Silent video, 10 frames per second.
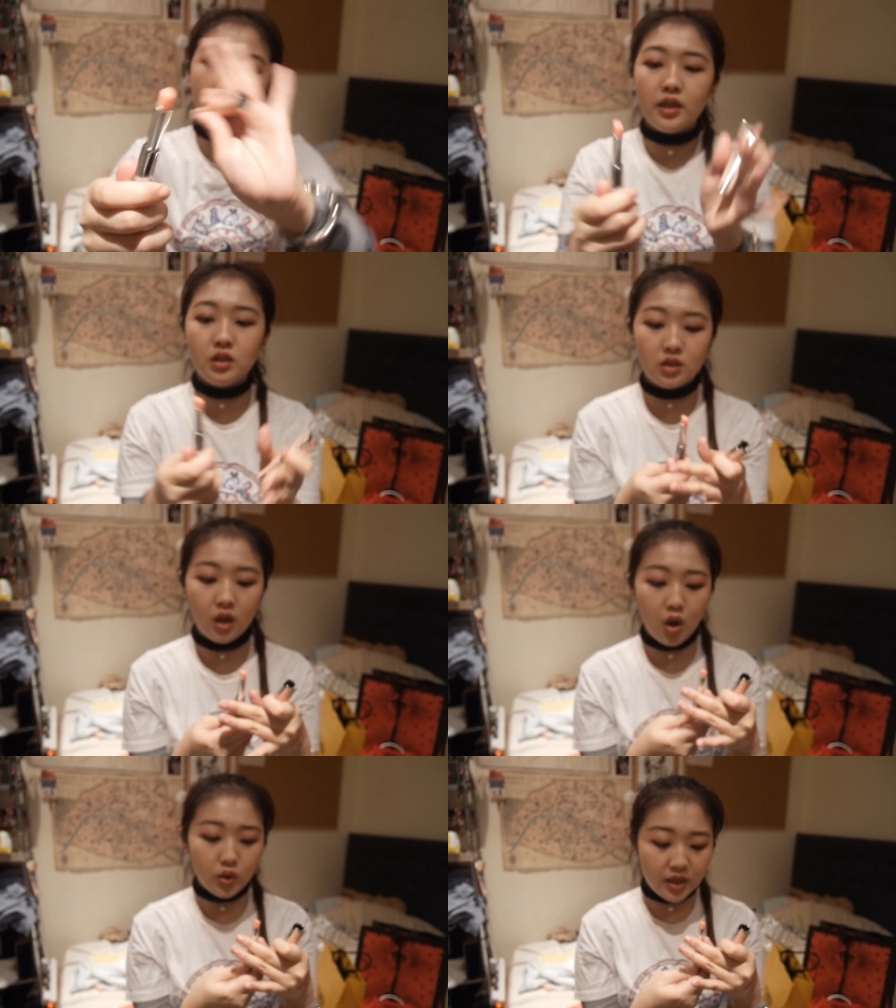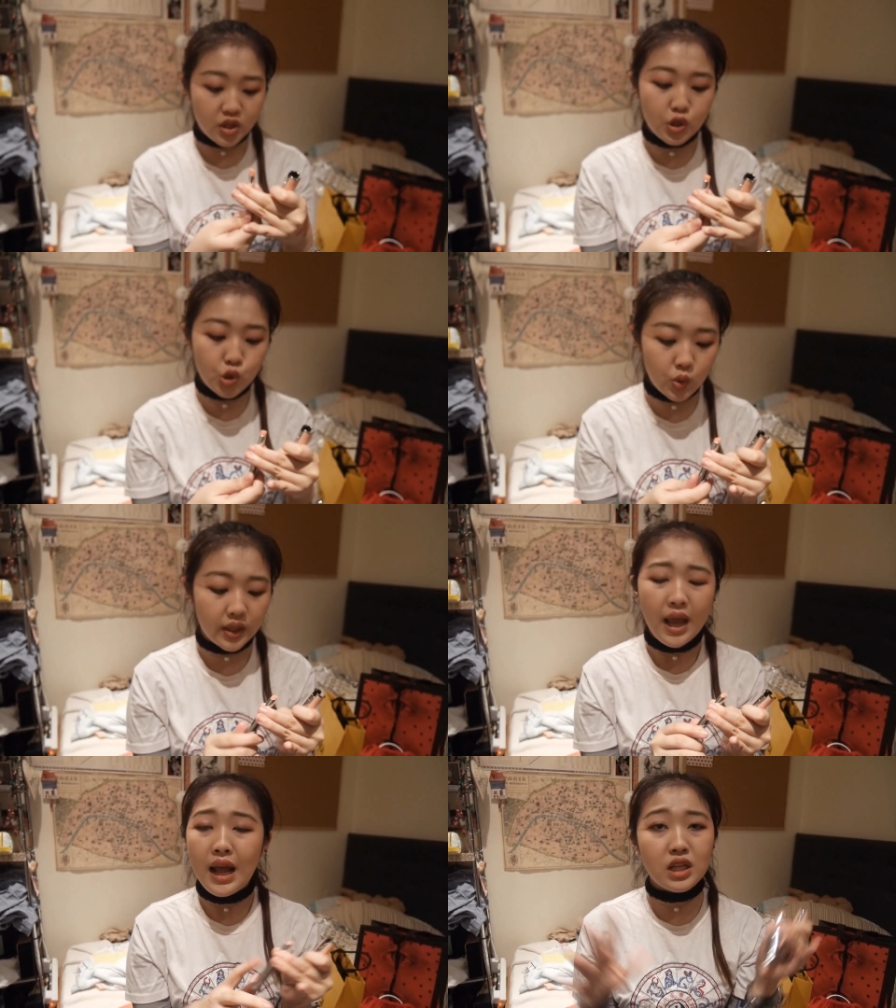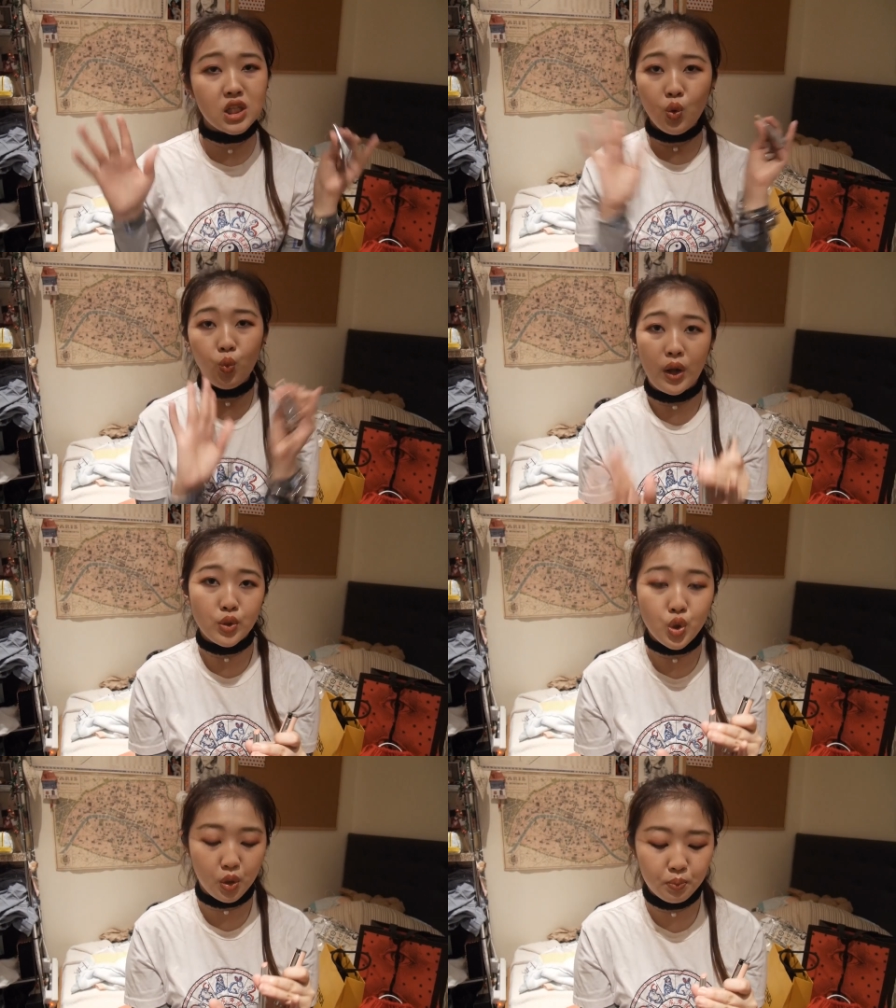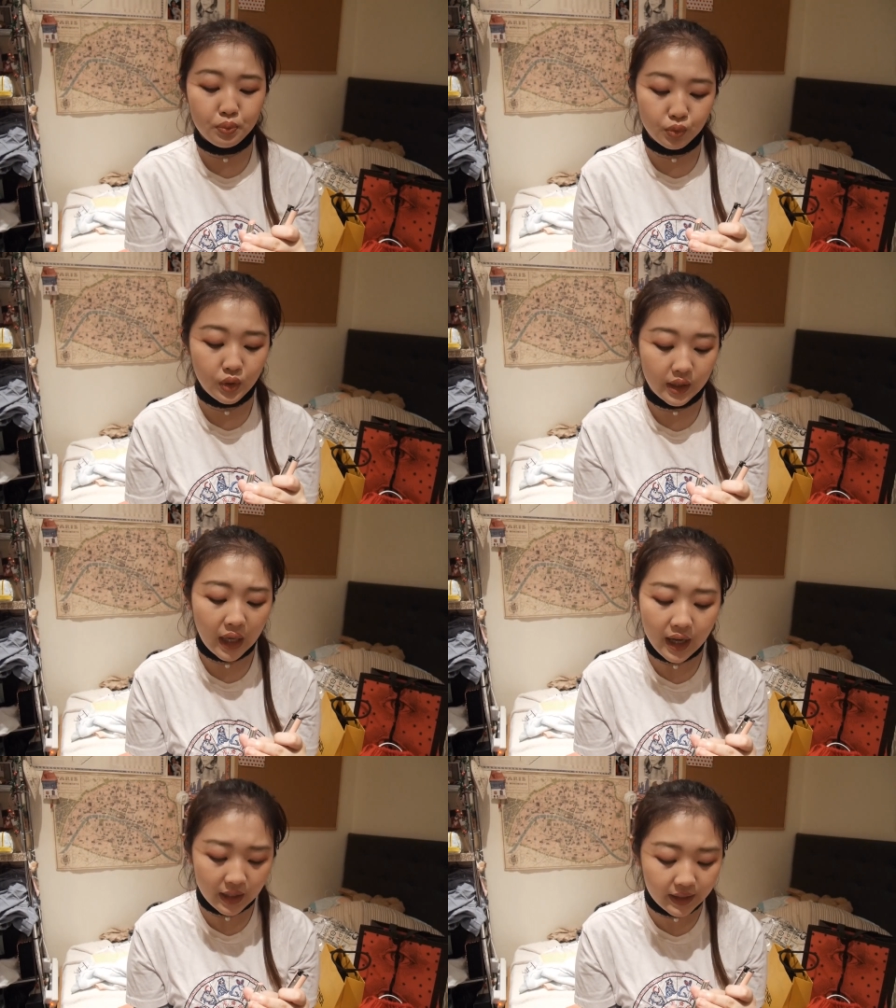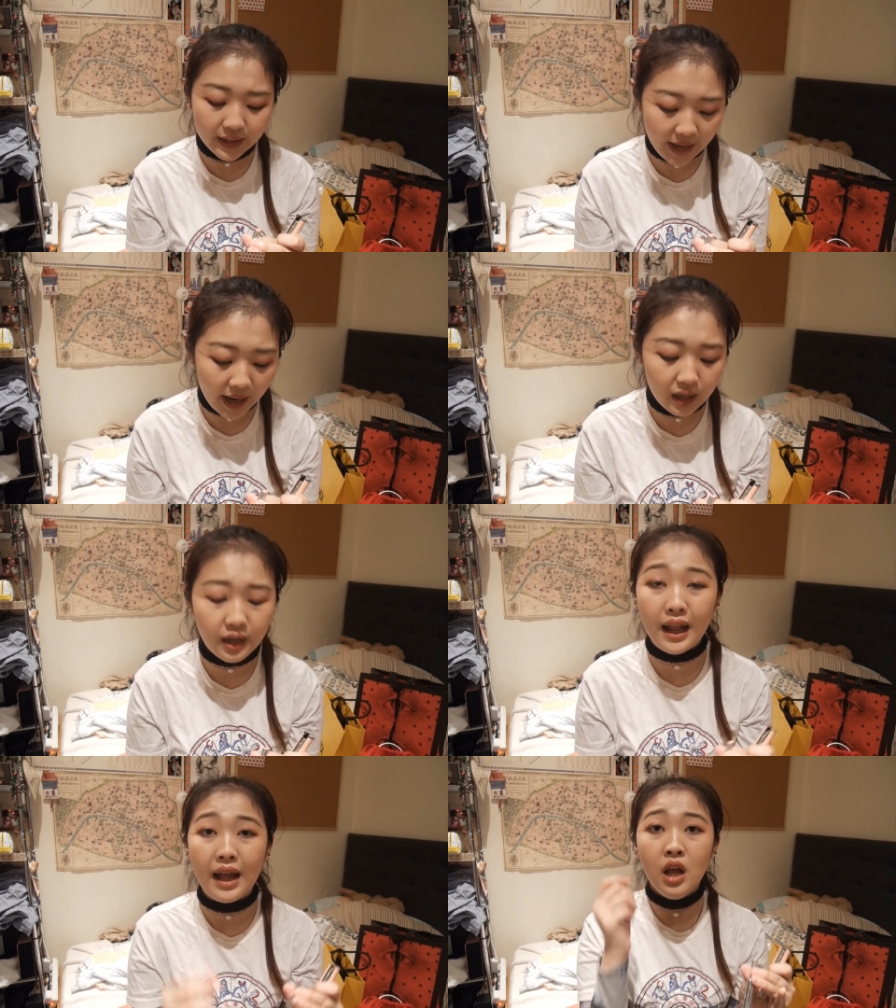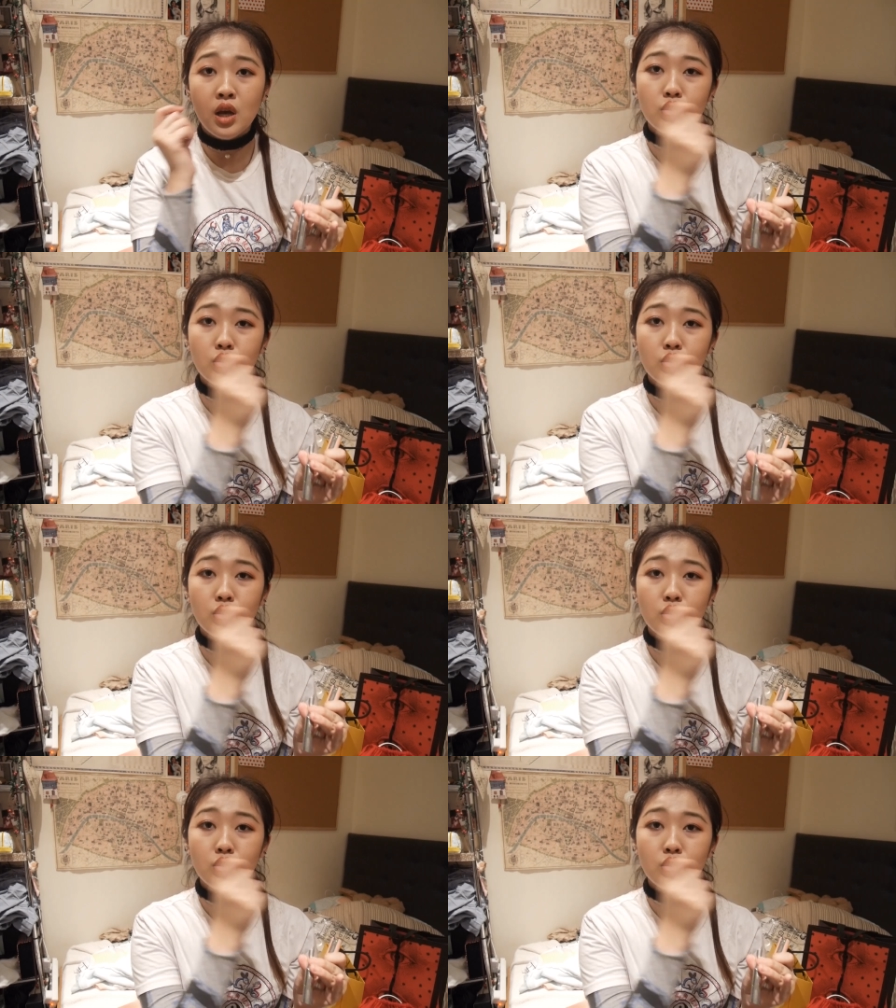的那个呢，好歹是润，它这个完全不润，它很干很干，